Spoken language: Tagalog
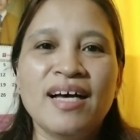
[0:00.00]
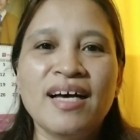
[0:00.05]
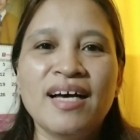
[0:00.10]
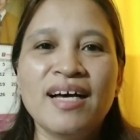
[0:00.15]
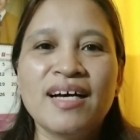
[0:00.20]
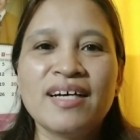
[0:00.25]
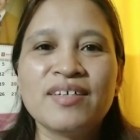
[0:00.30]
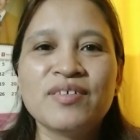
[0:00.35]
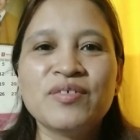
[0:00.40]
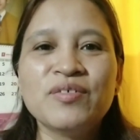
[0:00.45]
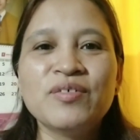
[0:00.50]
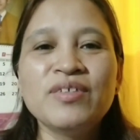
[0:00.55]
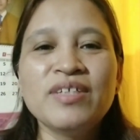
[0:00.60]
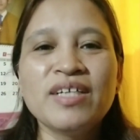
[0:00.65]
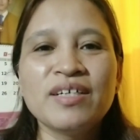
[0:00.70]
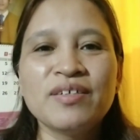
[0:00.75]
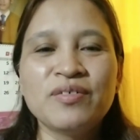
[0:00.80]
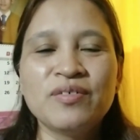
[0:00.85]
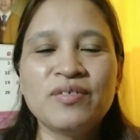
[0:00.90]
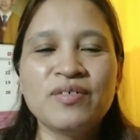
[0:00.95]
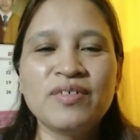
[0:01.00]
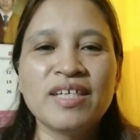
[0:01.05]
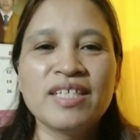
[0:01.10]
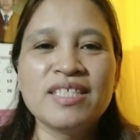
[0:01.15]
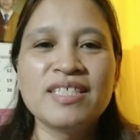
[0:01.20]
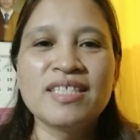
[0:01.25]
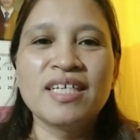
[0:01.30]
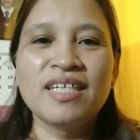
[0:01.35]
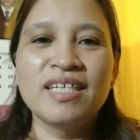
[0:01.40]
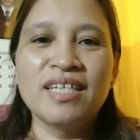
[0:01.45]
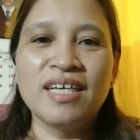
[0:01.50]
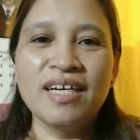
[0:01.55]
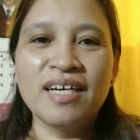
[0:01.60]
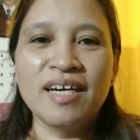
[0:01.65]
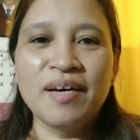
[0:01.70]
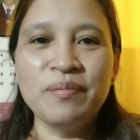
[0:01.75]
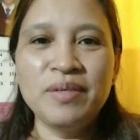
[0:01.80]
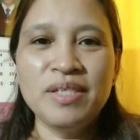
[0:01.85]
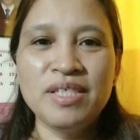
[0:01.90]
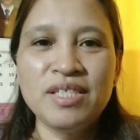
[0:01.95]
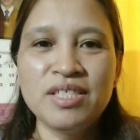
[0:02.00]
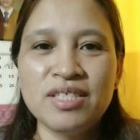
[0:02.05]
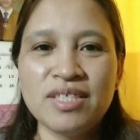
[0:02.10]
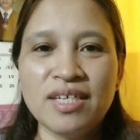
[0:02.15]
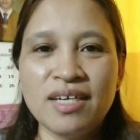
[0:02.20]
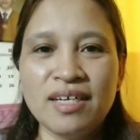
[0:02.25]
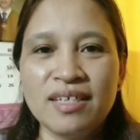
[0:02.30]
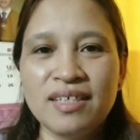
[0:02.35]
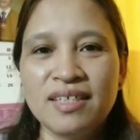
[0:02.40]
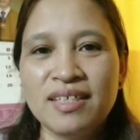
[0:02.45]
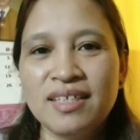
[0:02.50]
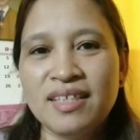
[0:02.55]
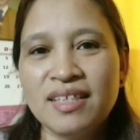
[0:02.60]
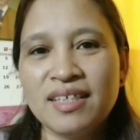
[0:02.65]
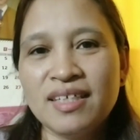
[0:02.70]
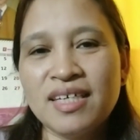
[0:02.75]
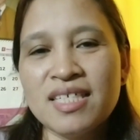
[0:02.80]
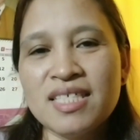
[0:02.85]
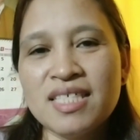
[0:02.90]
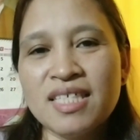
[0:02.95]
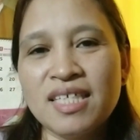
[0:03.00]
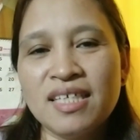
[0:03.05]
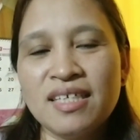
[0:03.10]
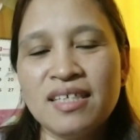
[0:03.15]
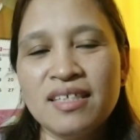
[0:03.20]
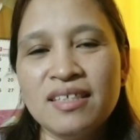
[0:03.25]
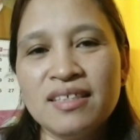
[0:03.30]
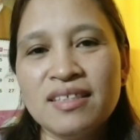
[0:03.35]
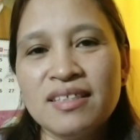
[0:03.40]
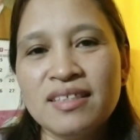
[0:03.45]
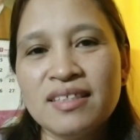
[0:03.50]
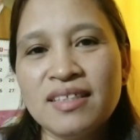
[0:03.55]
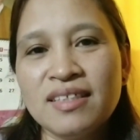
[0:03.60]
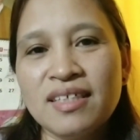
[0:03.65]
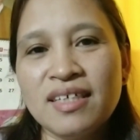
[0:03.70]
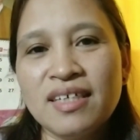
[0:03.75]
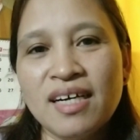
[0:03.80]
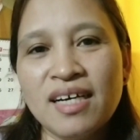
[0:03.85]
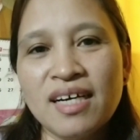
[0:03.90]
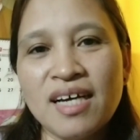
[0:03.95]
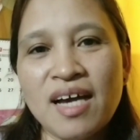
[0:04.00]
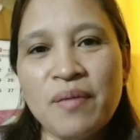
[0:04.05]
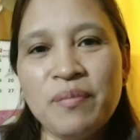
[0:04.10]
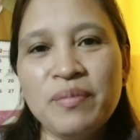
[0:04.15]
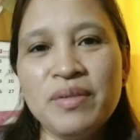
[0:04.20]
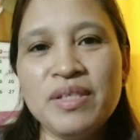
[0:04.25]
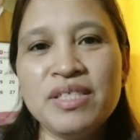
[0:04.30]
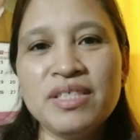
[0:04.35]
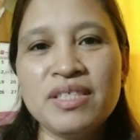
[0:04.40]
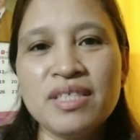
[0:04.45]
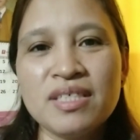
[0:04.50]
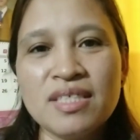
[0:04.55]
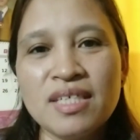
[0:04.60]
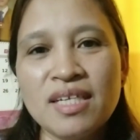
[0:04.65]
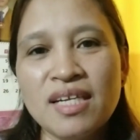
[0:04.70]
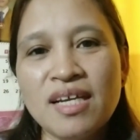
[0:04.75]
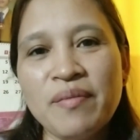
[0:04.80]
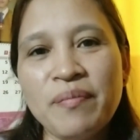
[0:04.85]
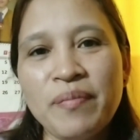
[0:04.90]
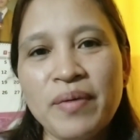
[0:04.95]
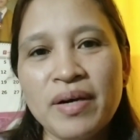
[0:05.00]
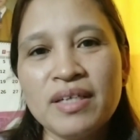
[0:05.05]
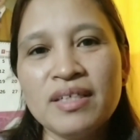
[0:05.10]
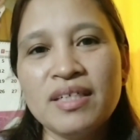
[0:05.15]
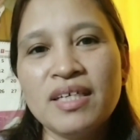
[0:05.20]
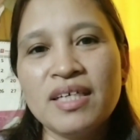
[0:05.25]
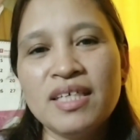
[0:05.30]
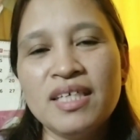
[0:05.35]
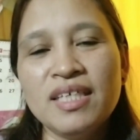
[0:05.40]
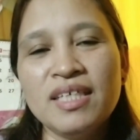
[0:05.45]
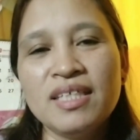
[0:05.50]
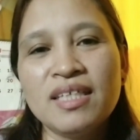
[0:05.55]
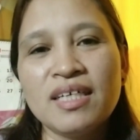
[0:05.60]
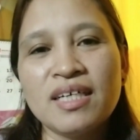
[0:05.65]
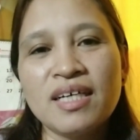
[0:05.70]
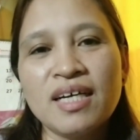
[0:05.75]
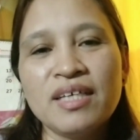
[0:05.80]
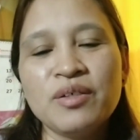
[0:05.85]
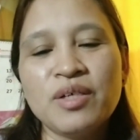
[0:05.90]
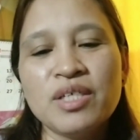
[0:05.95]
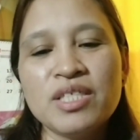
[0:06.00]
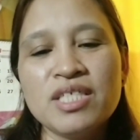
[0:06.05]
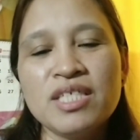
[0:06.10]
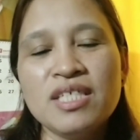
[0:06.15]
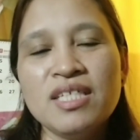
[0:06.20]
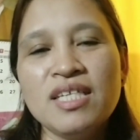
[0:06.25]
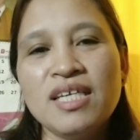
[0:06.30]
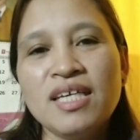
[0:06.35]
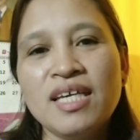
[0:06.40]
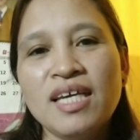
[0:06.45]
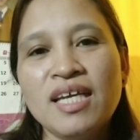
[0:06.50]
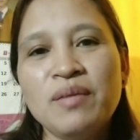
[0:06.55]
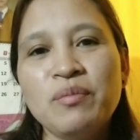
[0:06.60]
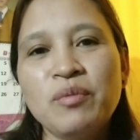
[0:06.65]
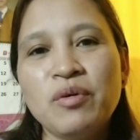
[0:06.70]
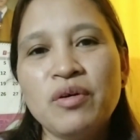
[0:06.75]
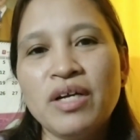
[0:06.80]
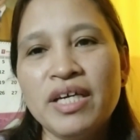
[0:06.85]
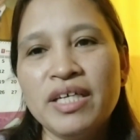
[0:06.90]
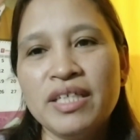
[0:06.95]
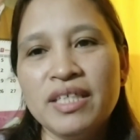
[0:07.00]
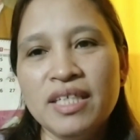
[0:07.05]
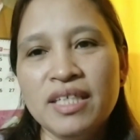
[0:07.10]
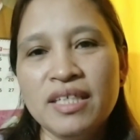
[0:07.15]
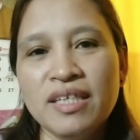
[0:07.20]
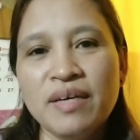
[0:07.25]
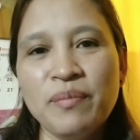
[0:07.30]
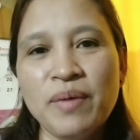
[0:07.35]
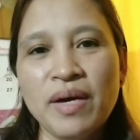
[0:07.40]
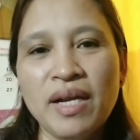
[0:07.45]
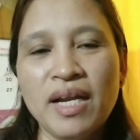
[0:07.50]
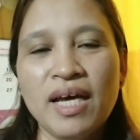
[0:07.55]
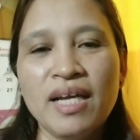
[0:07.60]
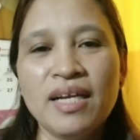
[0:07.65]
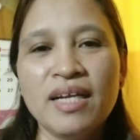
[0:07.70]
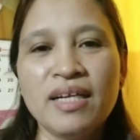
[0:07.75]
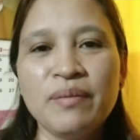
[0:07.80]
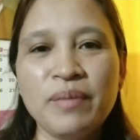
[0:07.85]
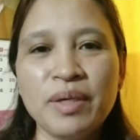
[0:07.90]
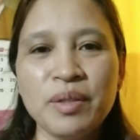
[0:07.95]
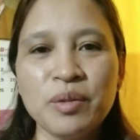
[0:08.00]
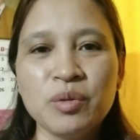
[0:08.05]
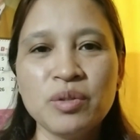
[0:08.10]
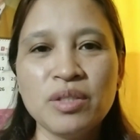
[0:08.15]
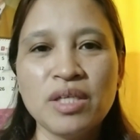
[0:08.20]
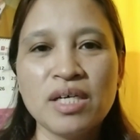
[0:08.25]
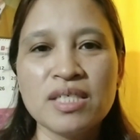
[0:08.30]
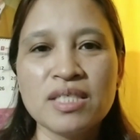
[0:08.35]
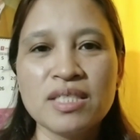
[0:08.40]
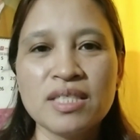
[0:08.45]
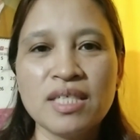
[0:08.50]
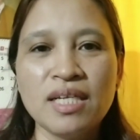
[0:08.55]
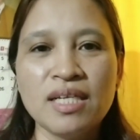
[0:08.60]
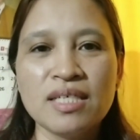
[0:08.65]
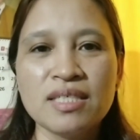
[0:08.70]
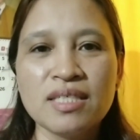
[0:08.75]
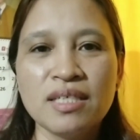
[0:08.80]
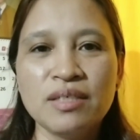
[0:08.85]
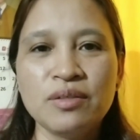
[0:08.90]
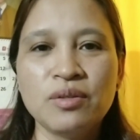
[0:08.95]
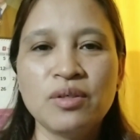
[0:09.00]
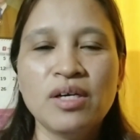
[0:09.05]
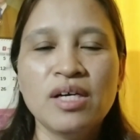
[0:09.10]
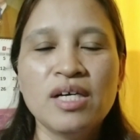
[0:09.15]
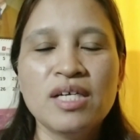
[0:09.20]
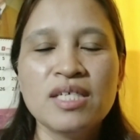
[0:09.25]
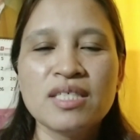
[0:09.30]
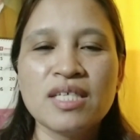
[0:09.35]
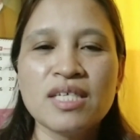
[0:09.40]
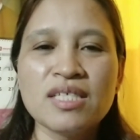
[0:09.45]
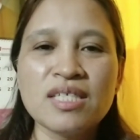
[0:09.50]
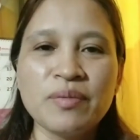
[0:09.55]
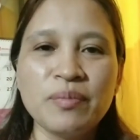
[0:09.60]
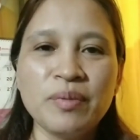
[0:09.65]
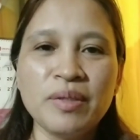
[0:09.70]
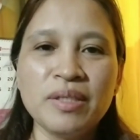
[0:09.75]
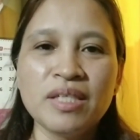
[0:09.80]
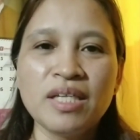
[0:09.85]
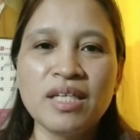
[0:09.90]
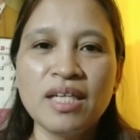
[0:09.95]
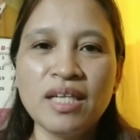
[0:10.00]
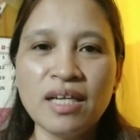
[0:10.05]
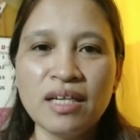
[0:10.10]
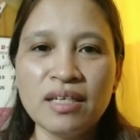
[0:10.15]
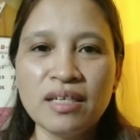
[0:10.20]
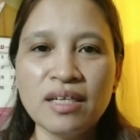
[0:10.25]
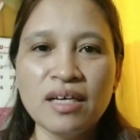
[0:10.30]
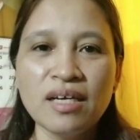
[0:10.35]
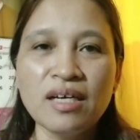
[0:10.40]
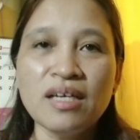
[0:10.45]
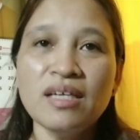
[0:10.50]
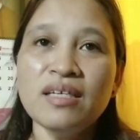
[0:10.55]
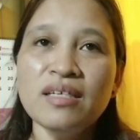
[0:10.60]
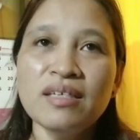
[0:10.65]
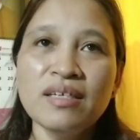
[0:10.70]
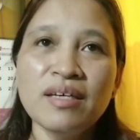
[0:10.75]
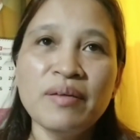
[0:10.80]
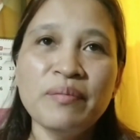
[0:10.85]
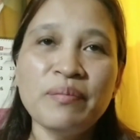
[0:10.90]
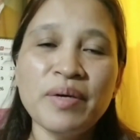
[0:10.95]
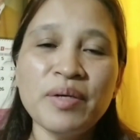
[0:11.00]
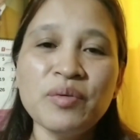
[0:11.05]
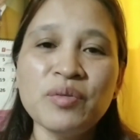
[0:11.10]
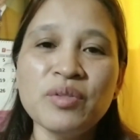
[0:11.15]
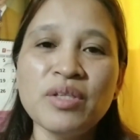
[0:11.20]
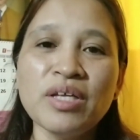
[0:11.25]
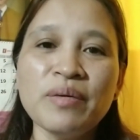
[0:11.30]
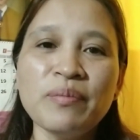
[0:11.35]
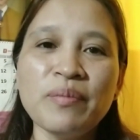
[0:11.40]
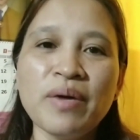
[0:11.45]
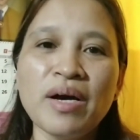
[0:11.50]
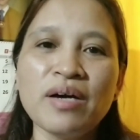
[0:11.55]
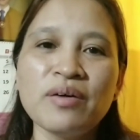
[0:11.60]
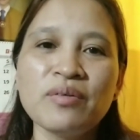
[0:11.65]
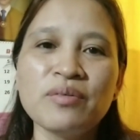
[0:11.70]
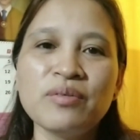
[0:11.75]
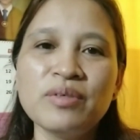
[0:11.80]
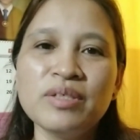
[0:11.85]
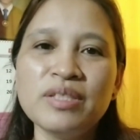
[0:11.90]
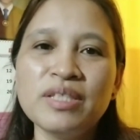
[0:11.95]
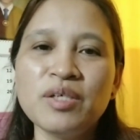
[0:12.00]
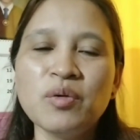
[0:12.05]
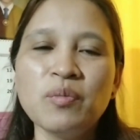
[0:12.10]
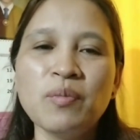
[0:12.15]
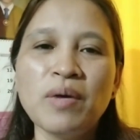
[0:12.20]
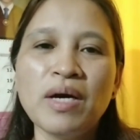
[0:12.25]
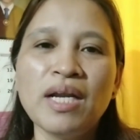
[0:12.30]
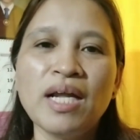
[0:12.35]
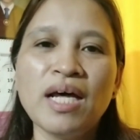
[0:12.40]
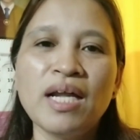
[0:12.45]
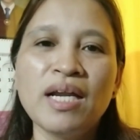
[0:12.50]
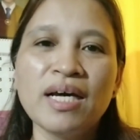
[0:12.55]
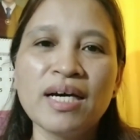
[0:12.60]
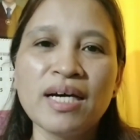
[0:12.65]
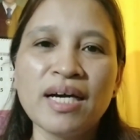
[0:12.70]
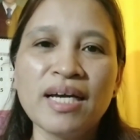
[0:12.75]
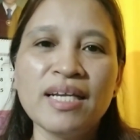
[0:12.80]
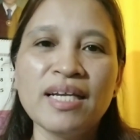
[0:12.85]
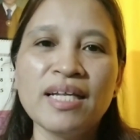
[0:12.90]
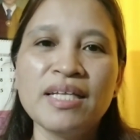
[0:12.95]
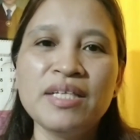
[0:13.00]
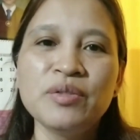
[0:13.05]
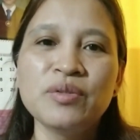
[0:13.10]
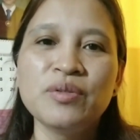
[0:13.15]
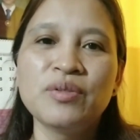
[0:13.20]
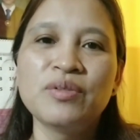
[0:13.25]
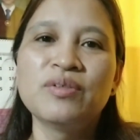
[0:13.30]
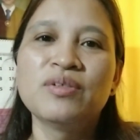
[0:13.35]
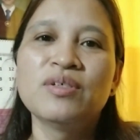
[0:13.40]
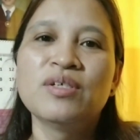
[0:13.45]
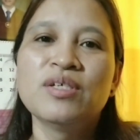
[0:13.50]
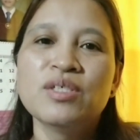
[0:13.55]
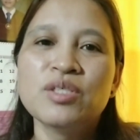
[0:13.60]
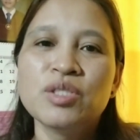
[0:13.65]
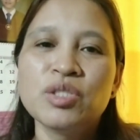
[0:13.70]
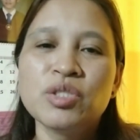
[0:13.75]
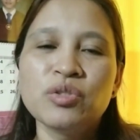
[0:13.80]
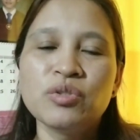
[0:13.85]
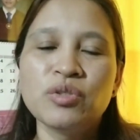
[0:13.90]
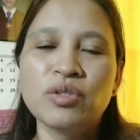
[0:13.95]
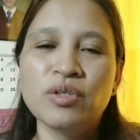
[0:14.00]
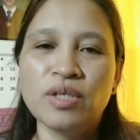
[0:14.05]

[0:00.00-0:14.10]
Ang unang-una dyan, ang amnesia. Kasi, nagkaka-amnesia sila pag nagkita kayo at siningil mo na hindi na malala na may utang sila sa'yo. Sasabihin na nila na, ay, may utang ba ako? Hindi ko malala, kailan yun? So,